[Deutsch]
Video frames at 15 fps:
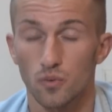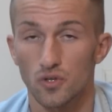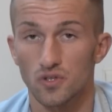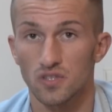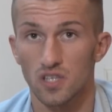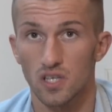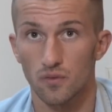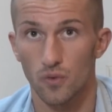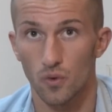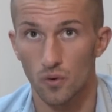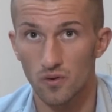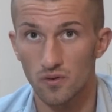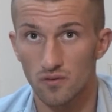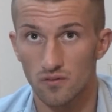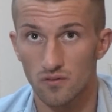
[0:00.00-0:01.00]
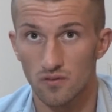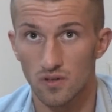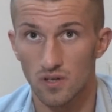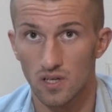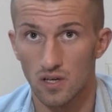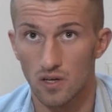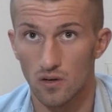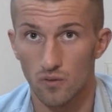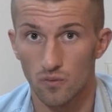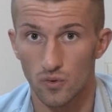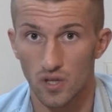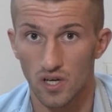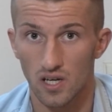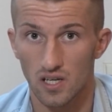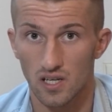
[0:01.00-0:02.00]
Bosnien geflohen, wo
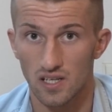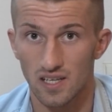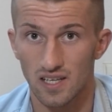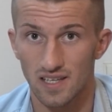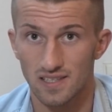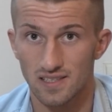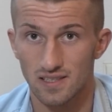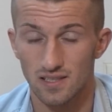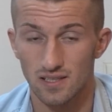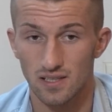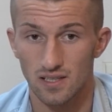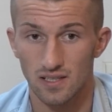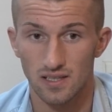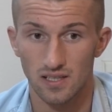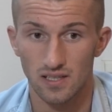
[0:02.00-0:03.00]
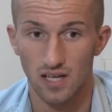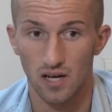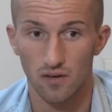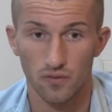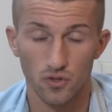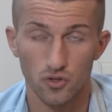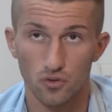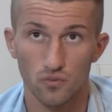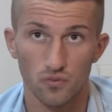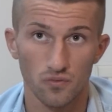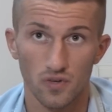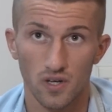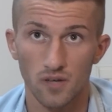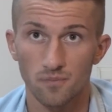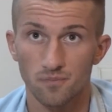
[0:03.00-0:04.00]
der Krieg erst in den
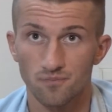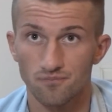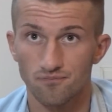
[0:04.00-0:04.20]
Anfangsstufen war.